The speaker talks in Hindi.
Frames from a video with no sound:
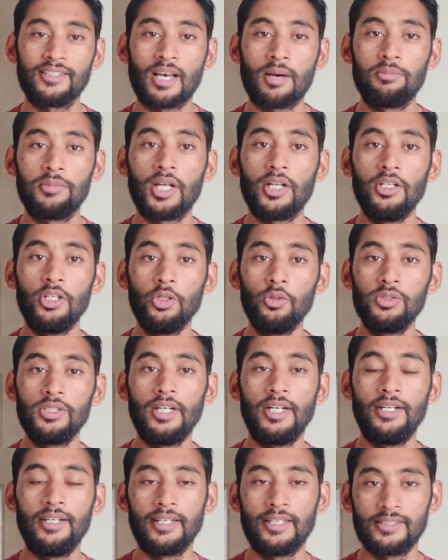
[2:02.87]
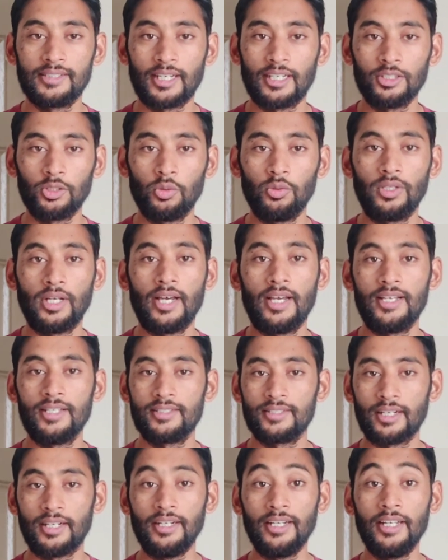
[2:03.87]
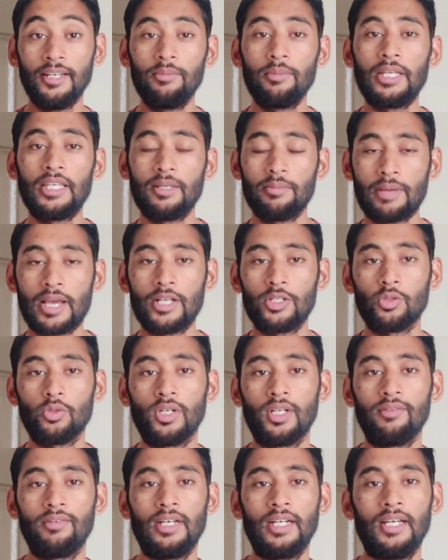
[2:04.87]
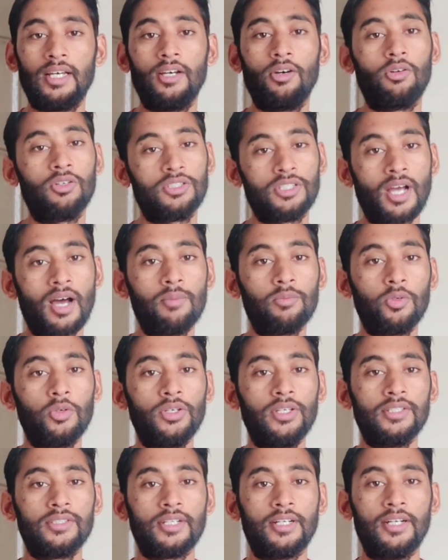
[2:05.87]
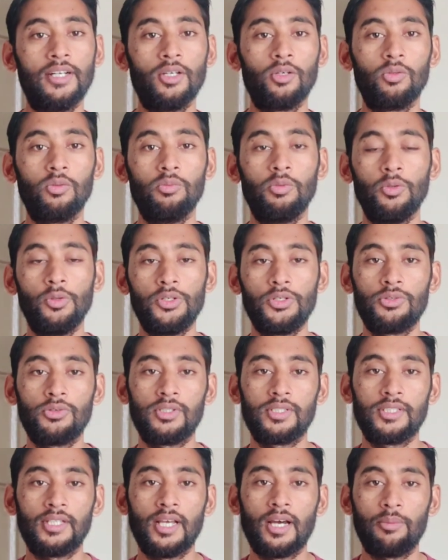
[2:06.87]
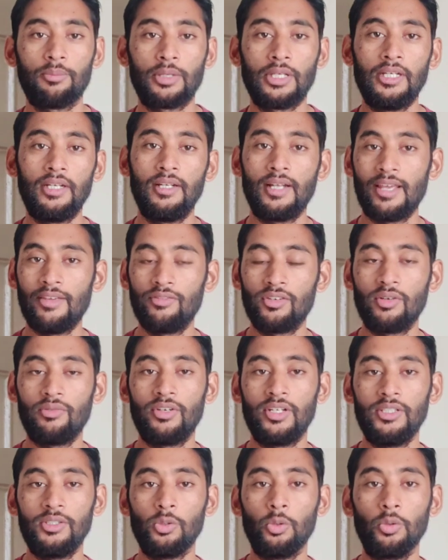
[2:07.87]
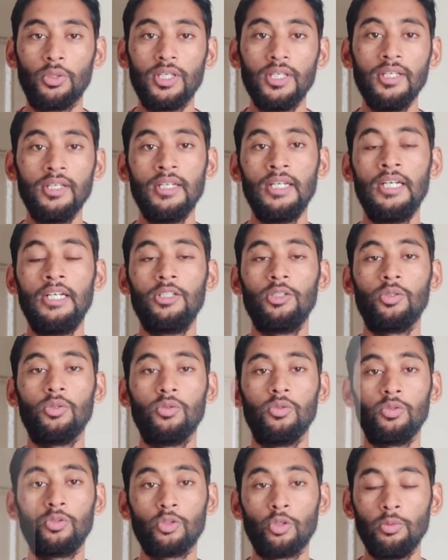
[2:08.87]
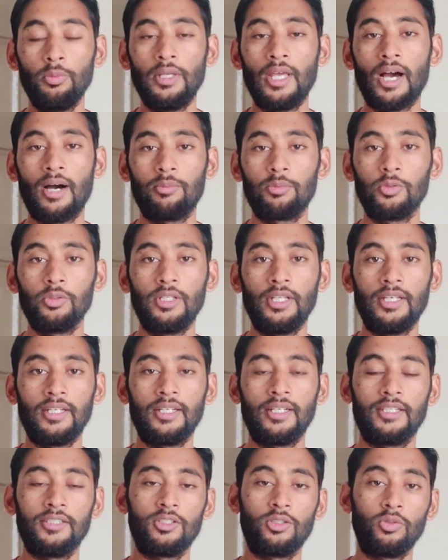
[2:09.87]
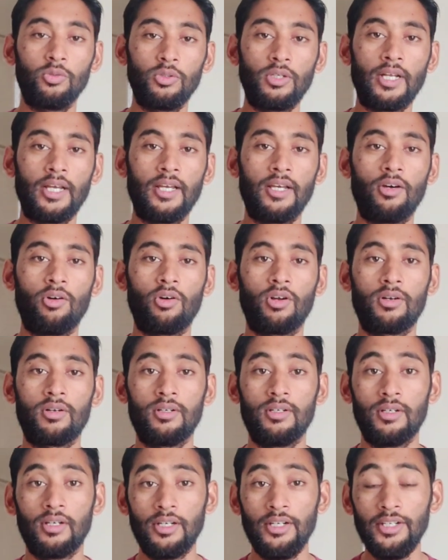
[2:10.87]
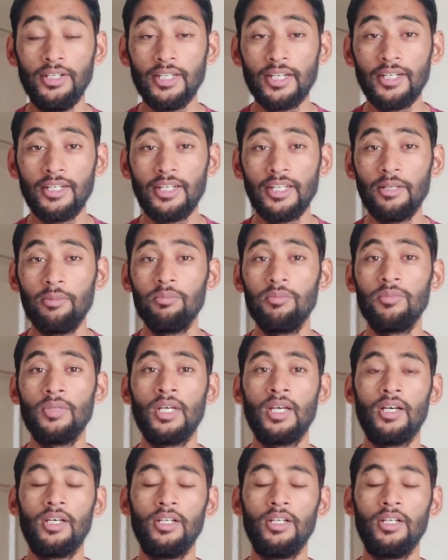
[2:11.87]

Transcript: का सामना न्यूजीलैंड के साथ होना है संडे में ये मैच होने वाला है और शाम को ये संडे को भुवनेश्वर से आपके लिए लाइव कवरेज होगी तो उसको भी आपको देखना जरूर है और इंडियन टीम